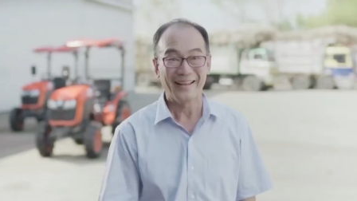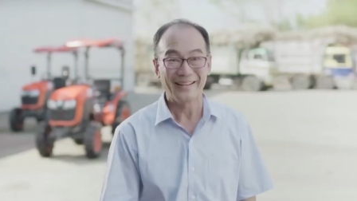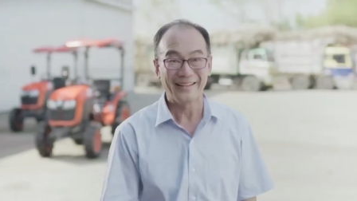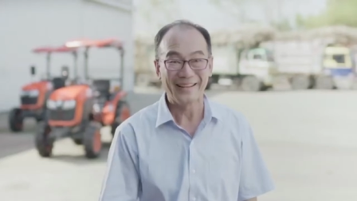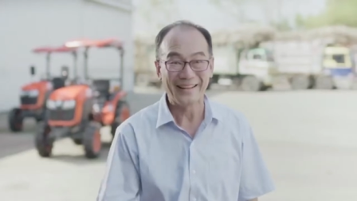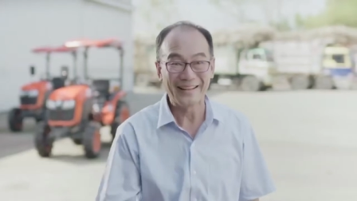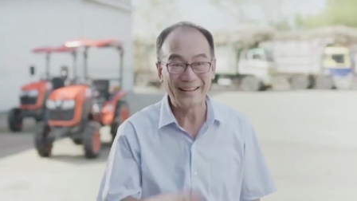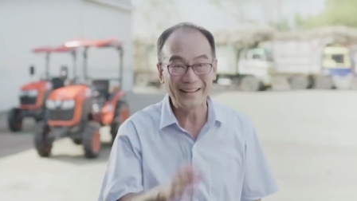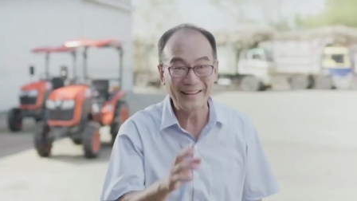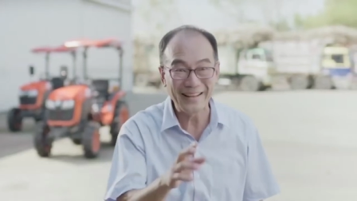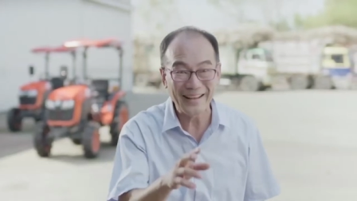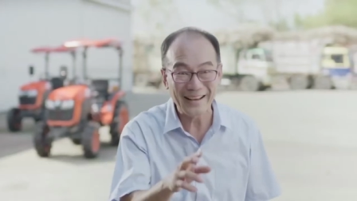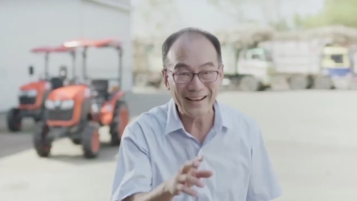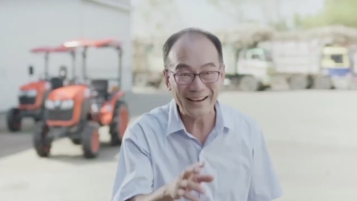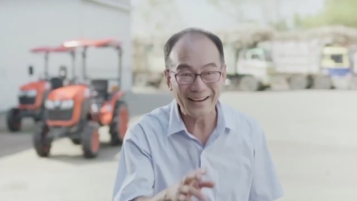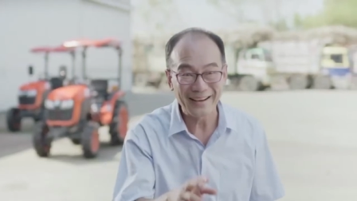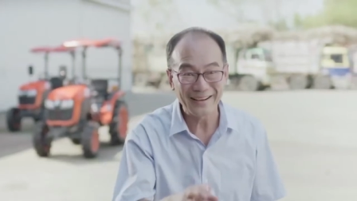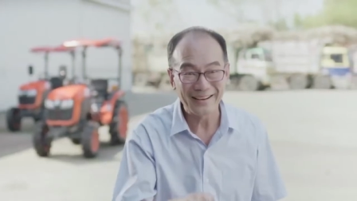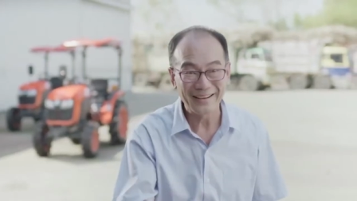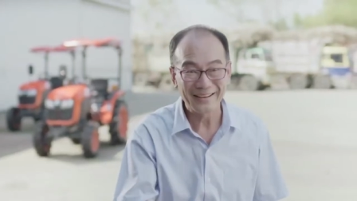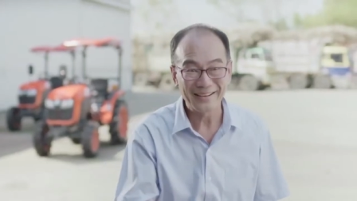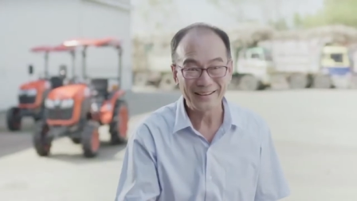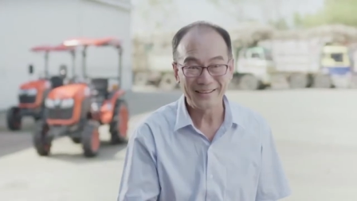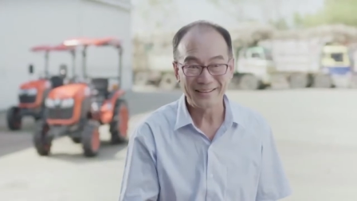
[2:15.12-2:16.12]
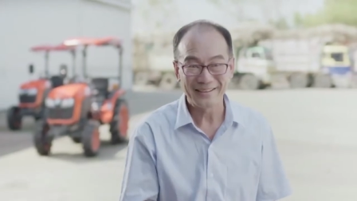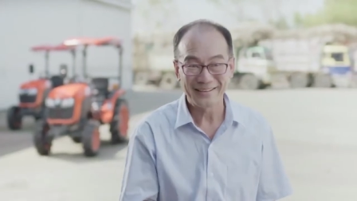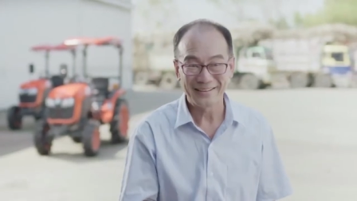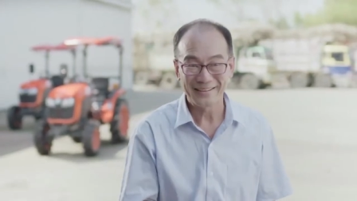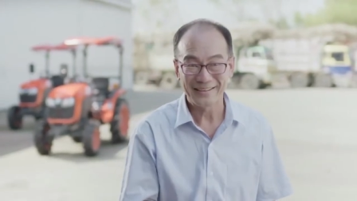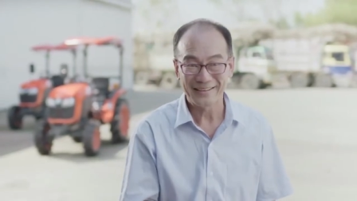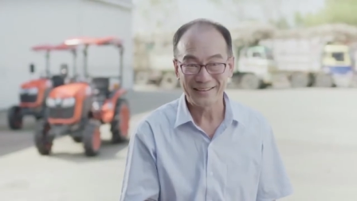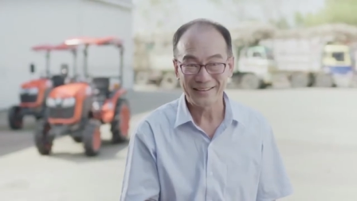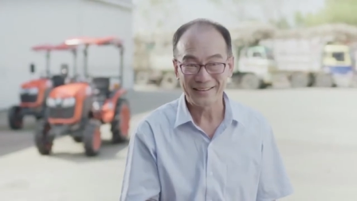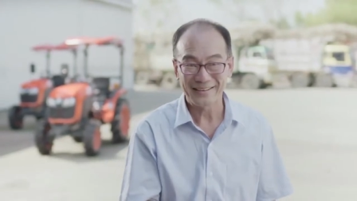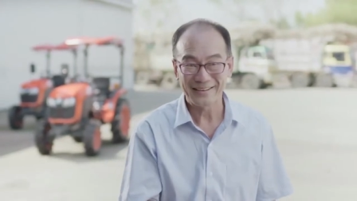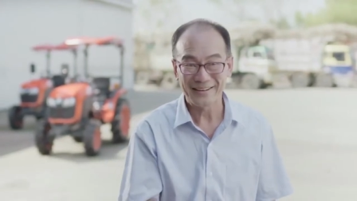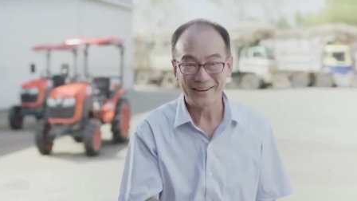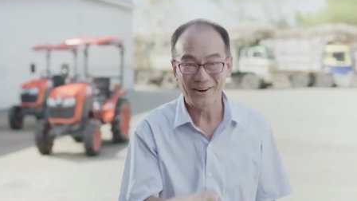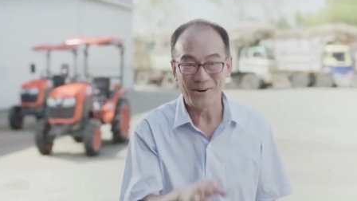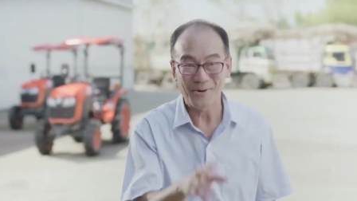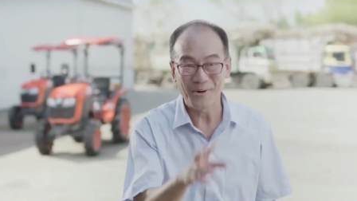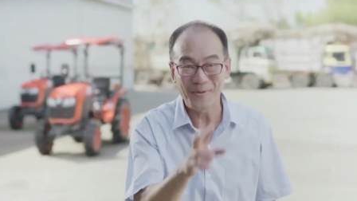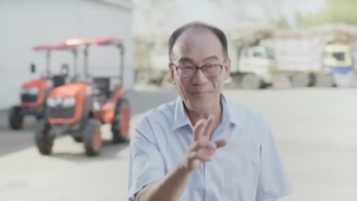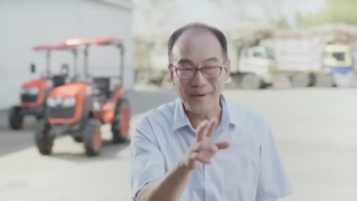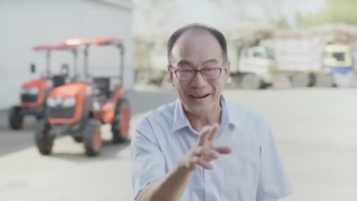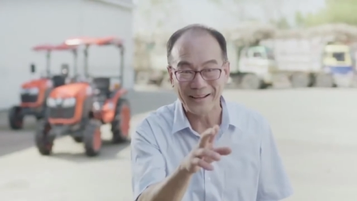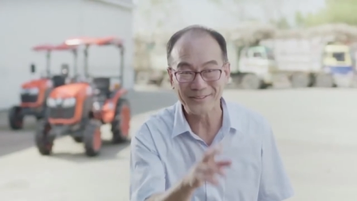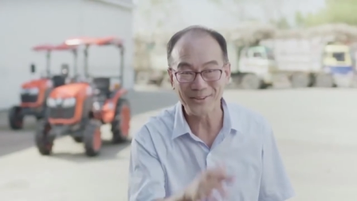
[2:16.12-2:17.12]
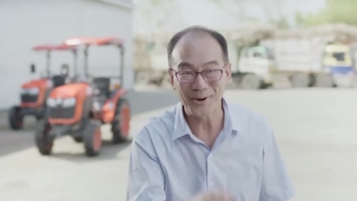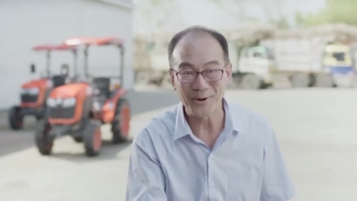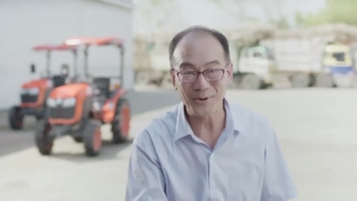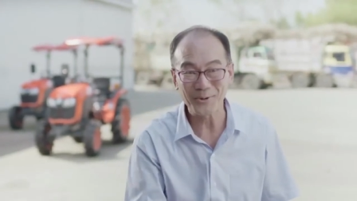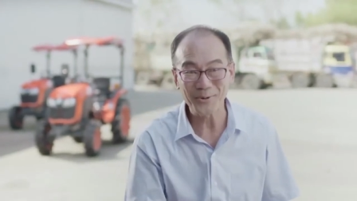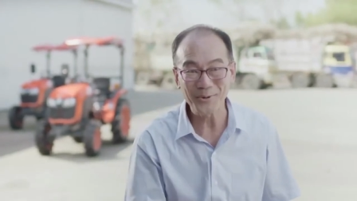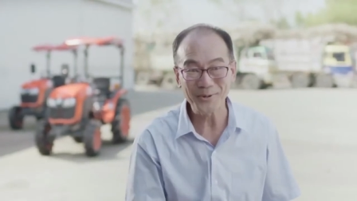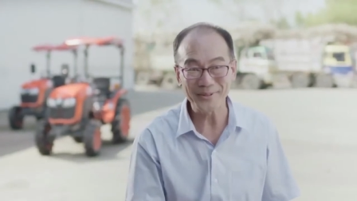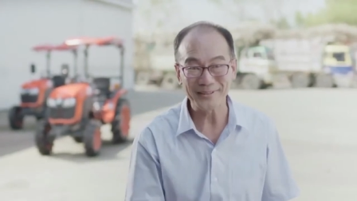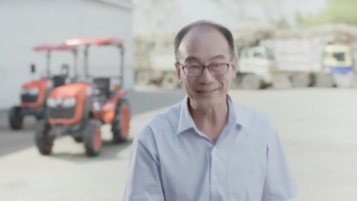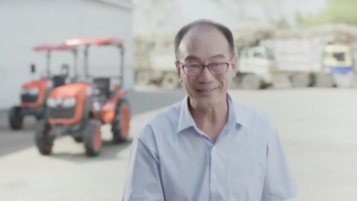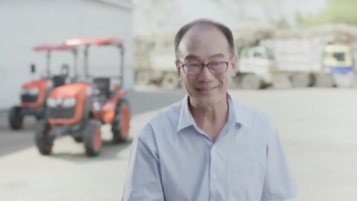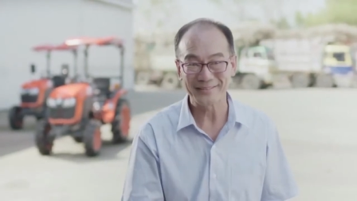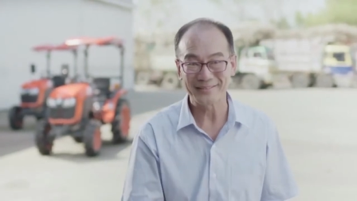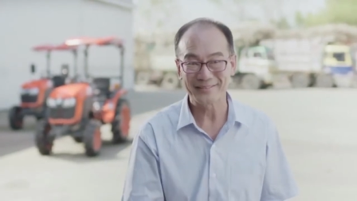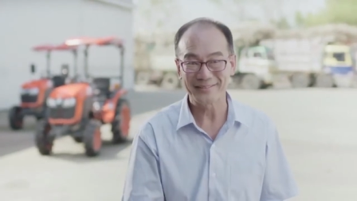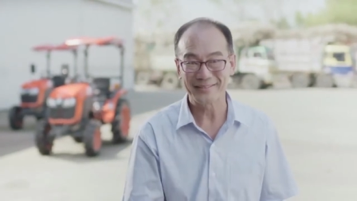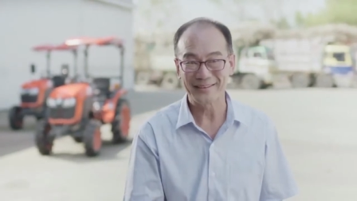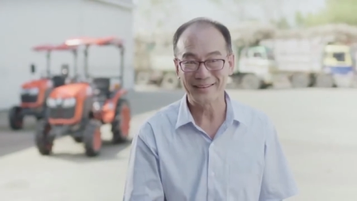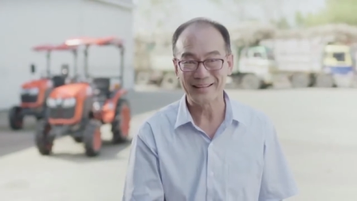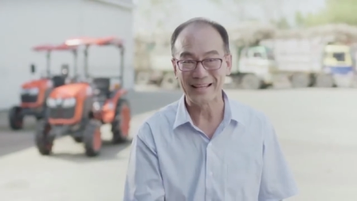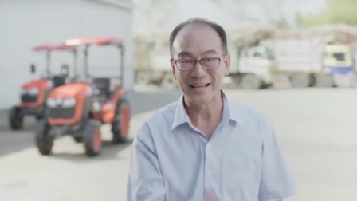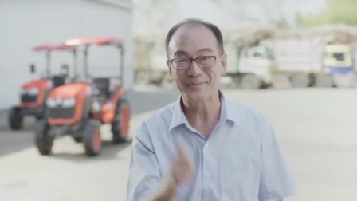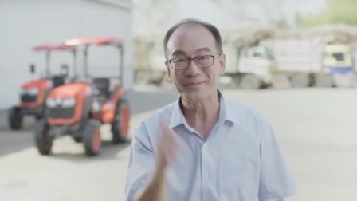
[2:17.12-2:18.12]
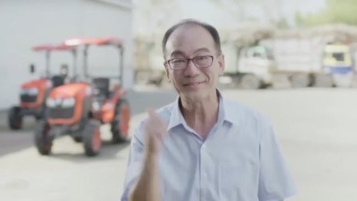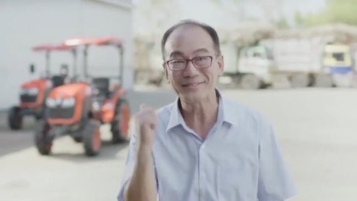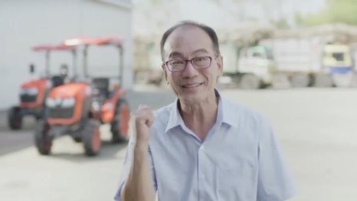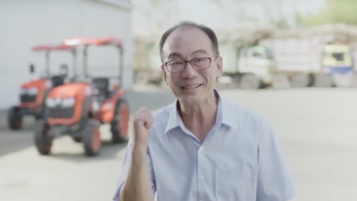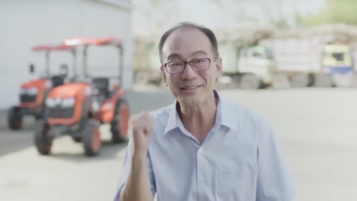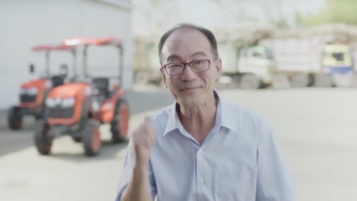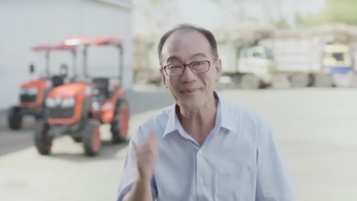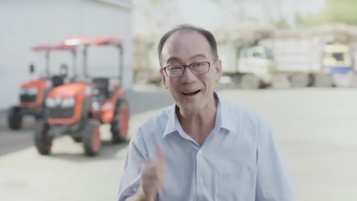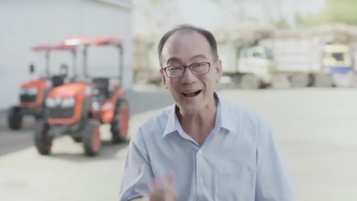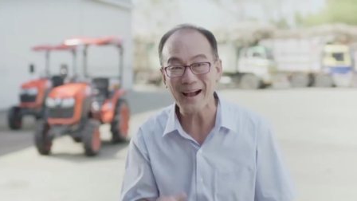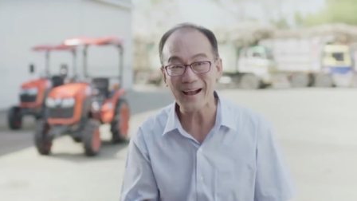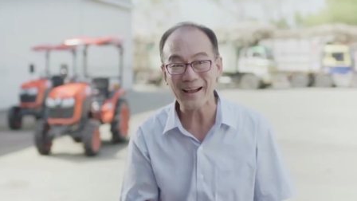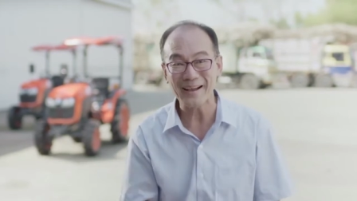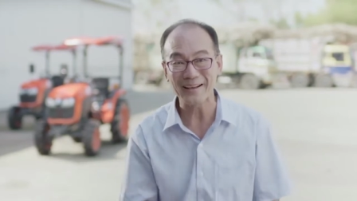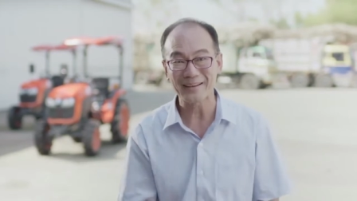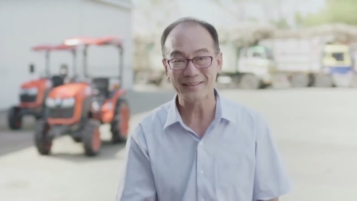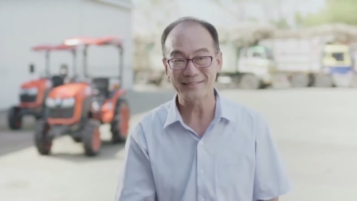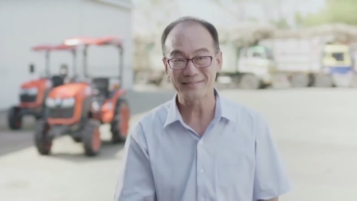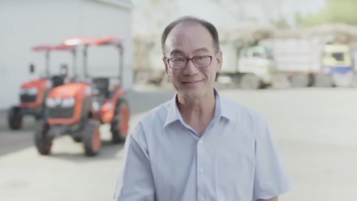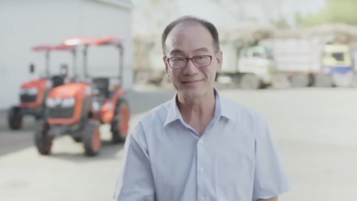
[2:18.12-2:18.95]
จ นี่นี่นี่เขาเอาใหม่อีกสองรุ่น เดี๋ยวมพิงซื้อมา